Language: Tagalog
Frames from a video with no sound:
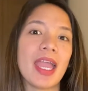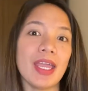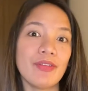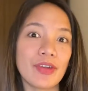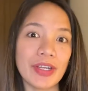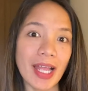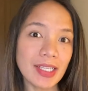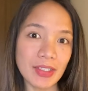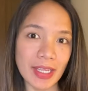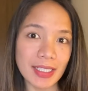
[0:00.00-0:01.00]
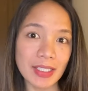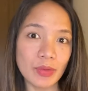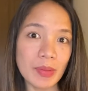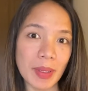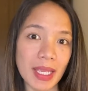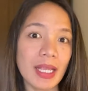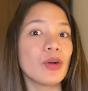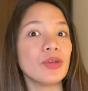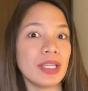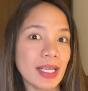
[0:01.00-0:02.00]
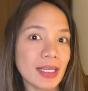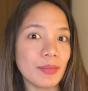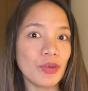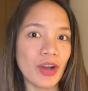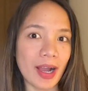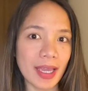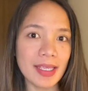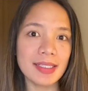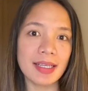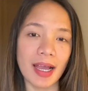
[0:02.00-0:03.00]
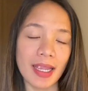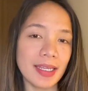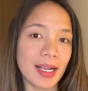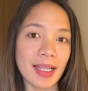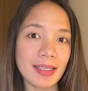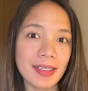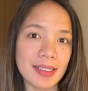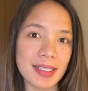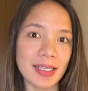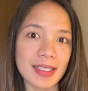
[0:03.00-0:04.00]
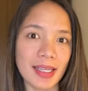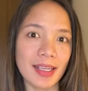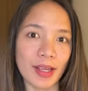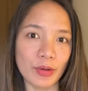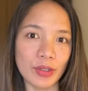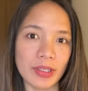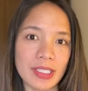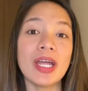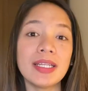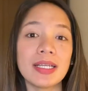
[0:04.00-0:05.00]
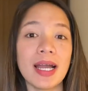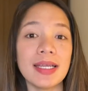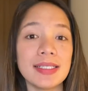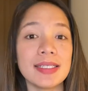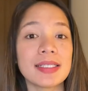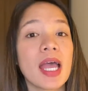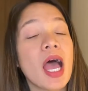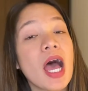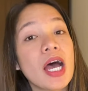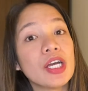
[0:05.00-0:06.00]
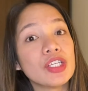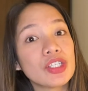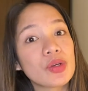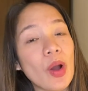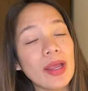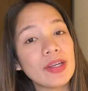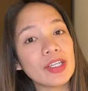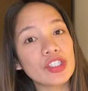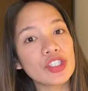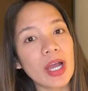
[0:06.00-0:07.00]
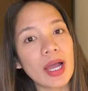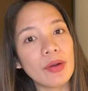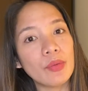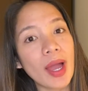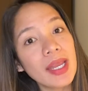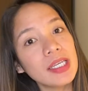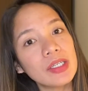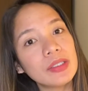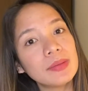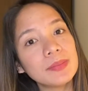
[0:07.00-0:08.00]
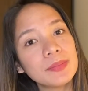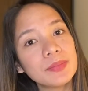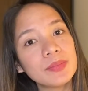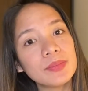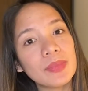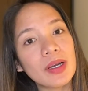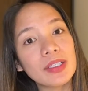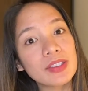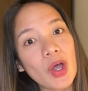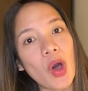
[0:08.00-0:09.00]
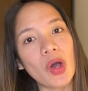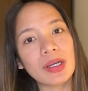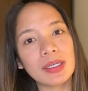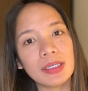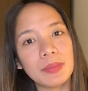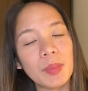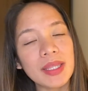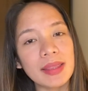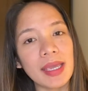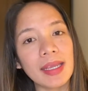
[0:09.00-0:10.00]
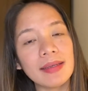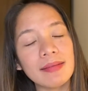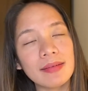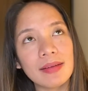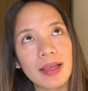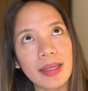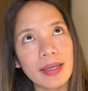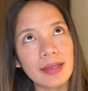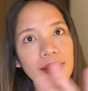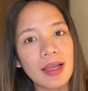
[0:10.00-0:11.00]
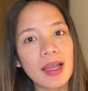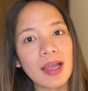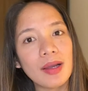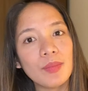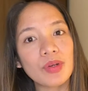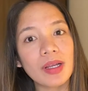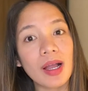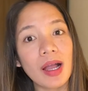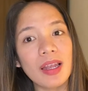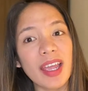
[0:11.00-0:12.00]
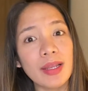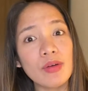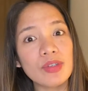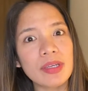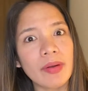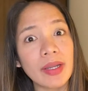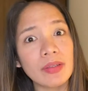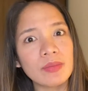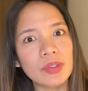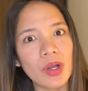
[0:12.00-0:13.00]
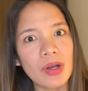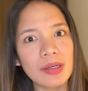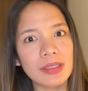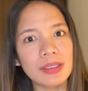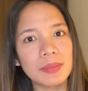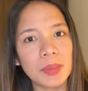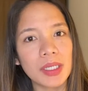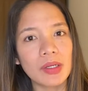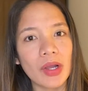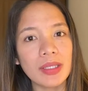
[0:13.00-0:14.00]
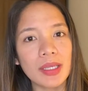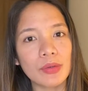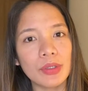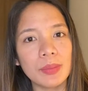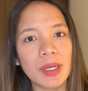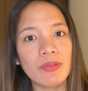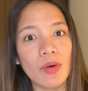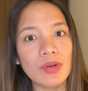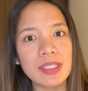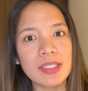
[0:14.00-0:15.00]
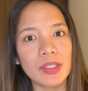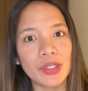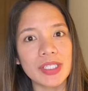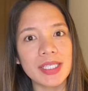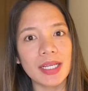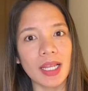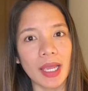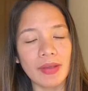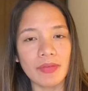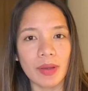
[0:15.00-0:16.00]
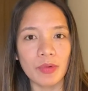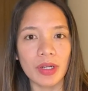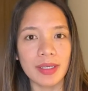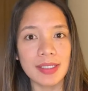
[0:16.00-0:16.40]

If you're not connected with me, connect na mo guys kay daghan tag diskasan karon. Ang channel guys is ko ano na siya random talk but then kanang muraga laylo ko sa random talk magkaan taron mag-focus sa nursing life kay murag